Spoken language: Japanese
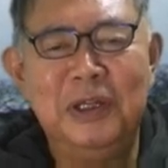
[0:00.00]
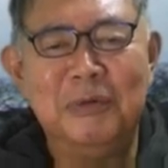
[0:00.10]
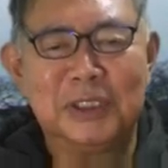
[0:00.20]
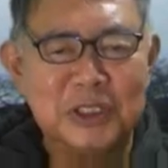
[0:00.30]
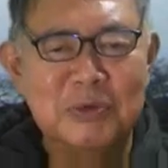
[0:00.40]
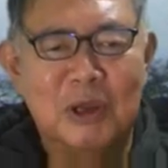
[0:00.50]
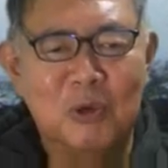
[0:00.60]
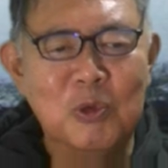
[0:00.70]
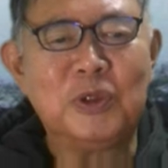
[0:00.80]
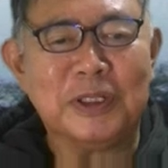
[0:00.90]
私は
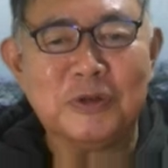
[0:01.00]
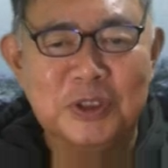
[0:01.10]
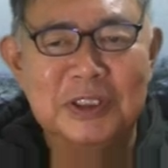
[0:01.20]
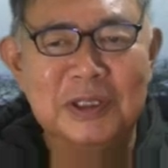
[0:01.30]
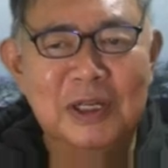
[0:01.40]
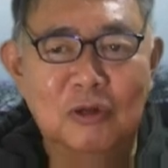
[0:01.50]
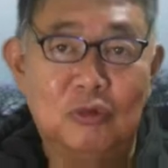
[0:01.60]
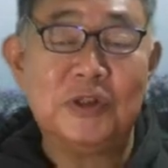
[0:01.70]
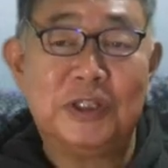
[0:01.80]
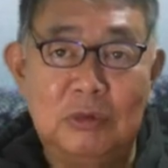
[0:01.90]
思ってるし、
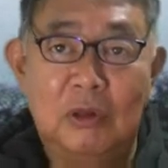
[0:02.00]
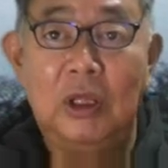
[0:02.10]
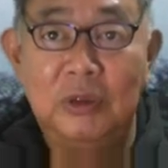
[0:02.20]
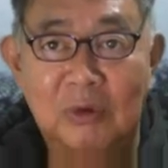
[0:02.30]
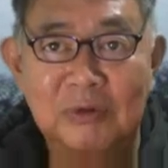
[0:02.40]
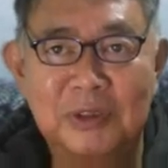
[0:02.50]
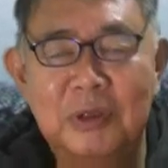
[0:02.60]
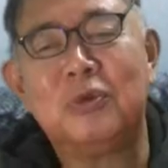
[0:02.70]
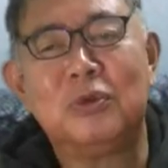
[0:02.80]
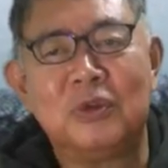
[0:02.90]
そうしてくださいよってい
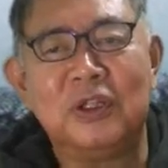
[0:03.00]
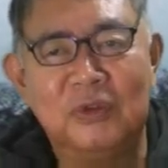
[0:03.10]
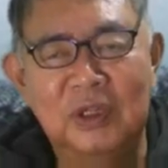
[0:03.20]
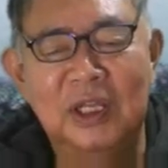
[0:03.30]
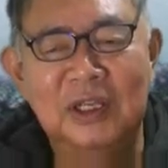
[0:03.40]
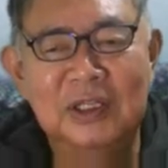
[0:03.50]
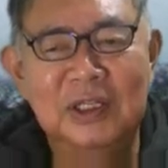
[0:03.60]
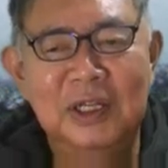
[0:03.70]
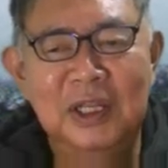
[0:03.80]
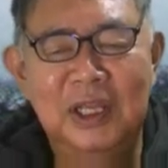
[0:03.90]
うことをですね、
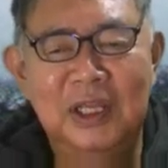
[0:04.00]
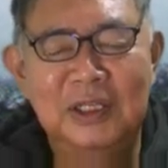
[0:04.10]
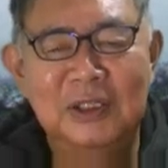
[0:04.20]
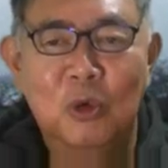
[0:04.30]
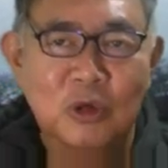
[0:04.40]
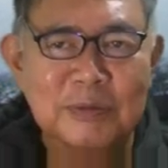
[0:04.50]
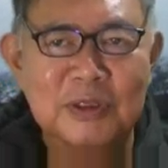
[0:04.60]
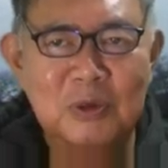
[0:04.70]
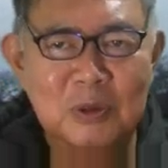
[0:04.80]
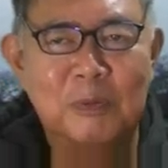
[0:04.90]
えー、残しま
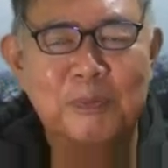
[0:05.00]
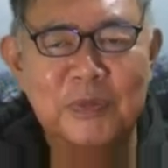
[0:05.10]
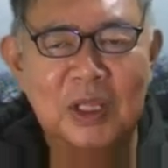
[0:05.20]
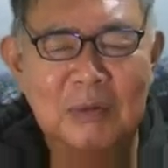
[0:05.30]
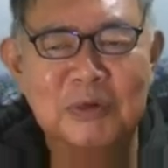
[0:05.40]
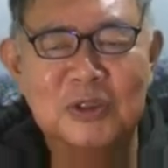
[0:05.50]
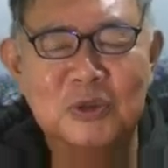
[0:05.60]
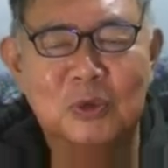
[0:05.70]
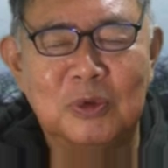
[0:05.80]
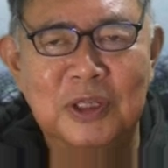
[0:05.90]
しょうよ、AM
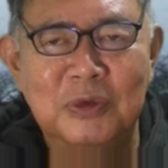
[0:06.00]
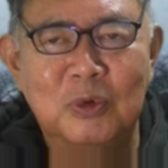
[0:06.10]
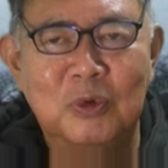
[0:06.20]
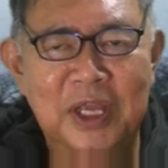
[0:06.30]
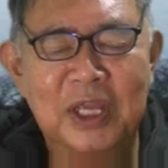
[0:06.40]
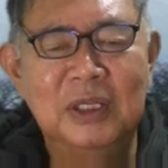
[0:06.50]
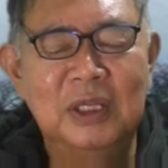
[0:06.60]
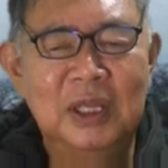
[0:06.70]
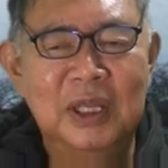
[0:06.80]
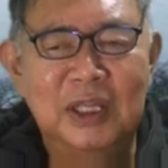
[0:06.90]
ムラジオっていうのをね、
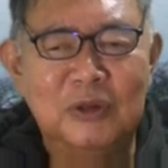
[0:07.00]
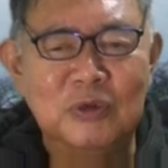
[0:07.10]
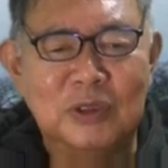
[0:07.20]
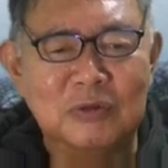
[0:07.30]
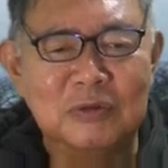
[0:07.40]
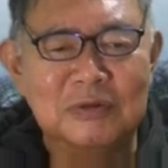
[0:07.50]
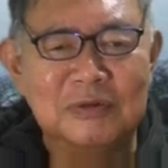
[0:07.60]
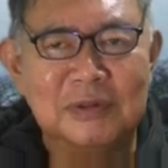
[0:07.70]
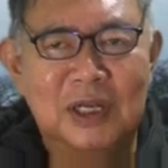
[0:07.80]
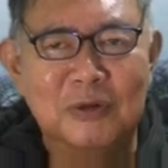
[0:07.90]
えー、とにかく、
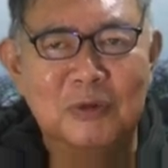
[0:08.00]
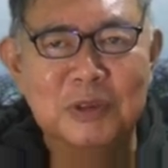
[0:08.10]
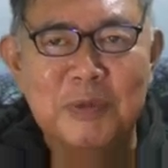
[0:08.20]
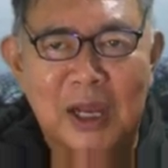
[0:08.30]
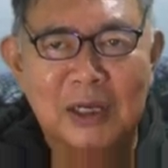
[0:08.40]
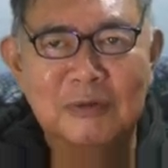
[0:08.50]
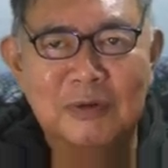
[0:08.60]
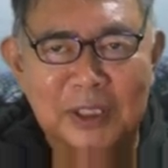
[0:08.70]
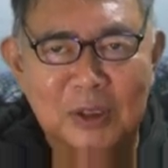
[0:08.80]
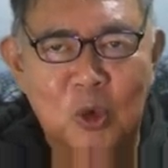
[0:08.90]
あの、今、
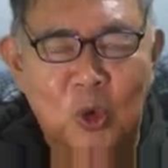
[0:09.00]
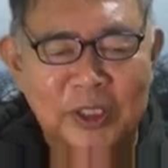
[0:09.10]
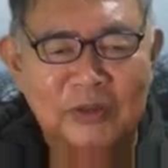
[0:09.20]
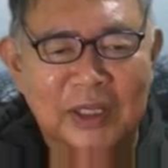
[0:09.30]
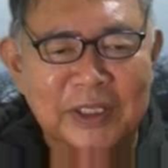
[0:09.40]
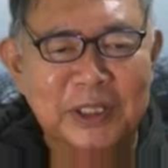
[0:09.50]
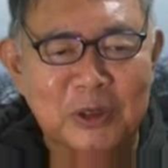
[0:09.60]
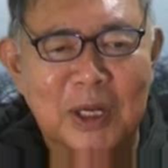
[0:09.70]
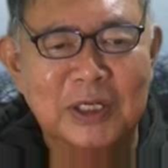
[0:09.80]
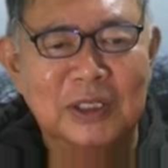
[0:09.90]
ここで叫んで
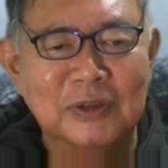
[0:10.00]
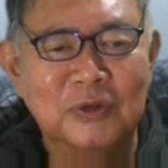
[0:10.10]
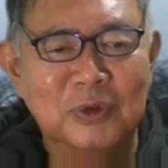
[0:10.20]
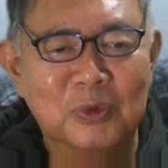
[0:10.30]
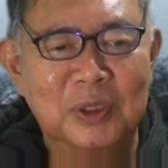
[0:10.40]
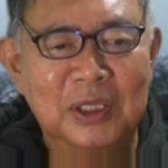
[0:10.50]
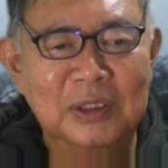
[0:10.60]
るわけなんですけどね。